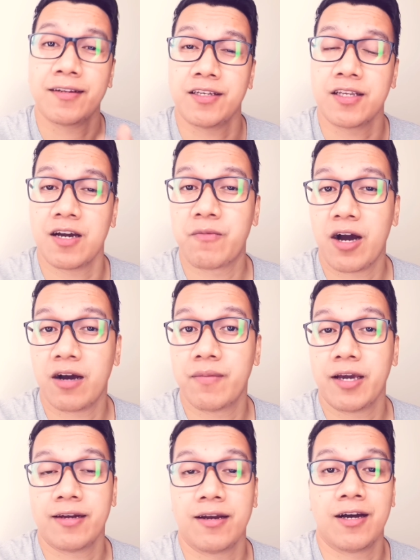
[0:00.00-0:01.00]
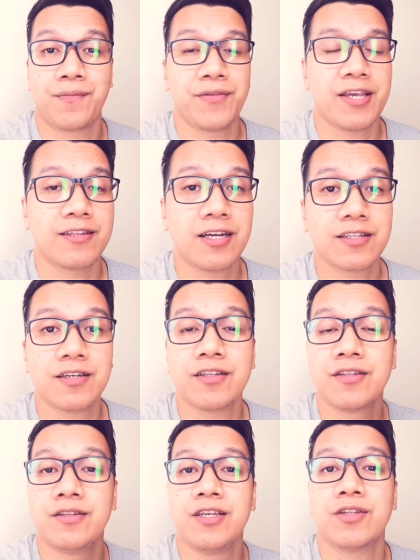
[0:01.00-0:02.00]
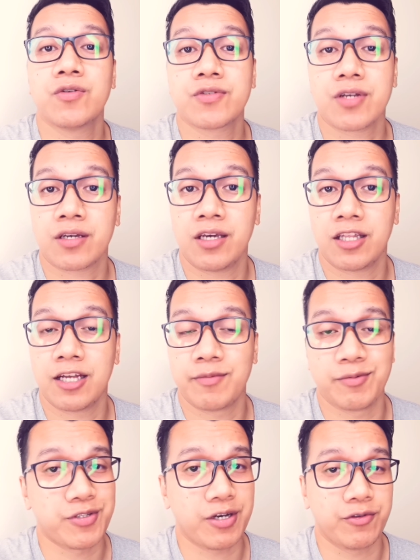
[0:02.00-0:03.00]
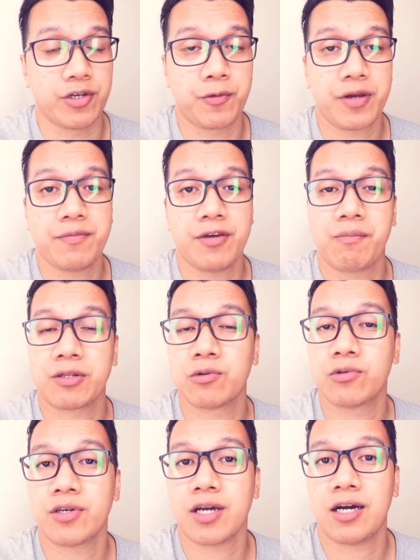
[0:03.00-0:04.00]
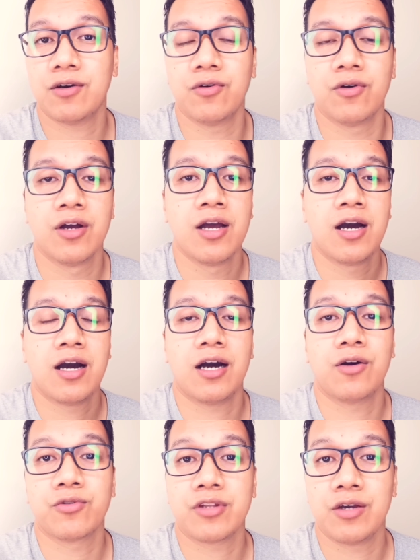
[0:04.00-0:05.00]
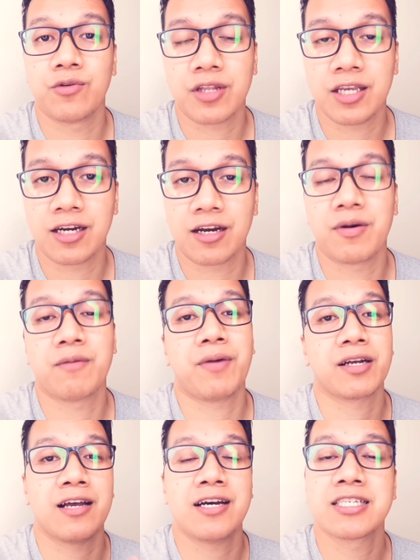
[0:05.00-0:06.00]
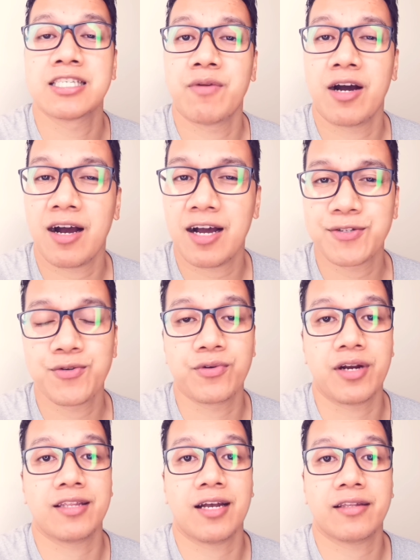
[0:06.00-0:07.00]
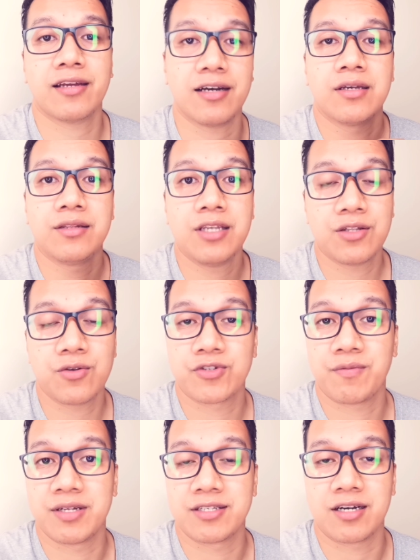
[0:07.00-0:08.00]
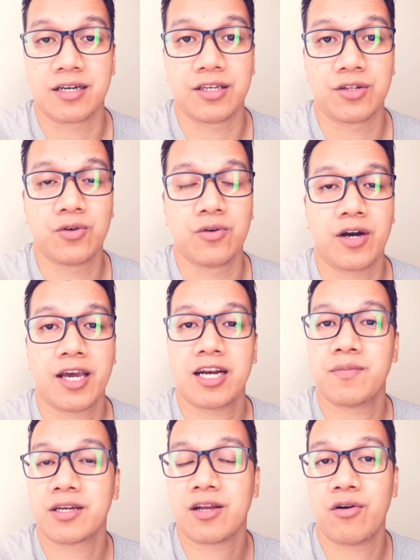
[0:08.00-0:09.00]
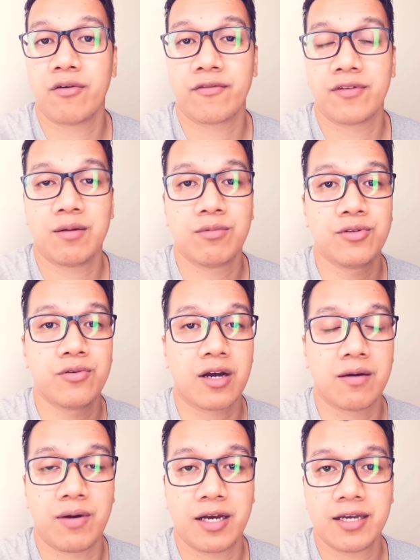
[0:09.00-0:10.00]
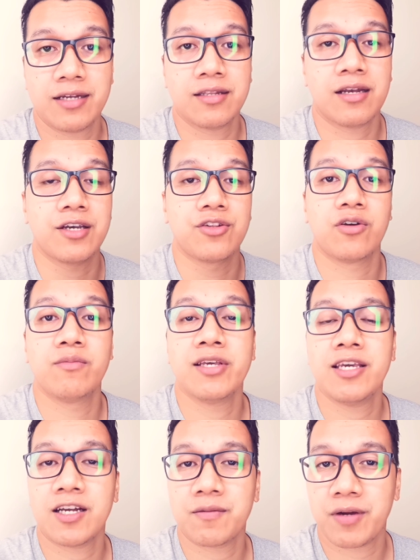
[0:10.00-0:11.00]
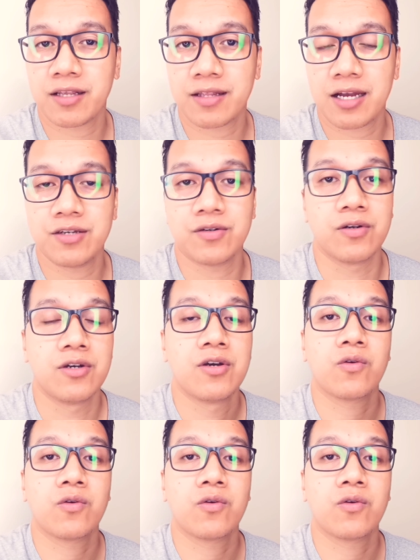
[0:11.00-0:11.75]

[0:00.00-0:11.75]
At yan nga mga kabayan ang update natin dito sa Kingdom of Saudi Arabia. Patuloy nga ho ang unti-unti na namang pagtaas ng mga kasong na itatala dito sa bansang ito. Kaya naman ka OFW kabayan ay doble ingat pa rin tayo.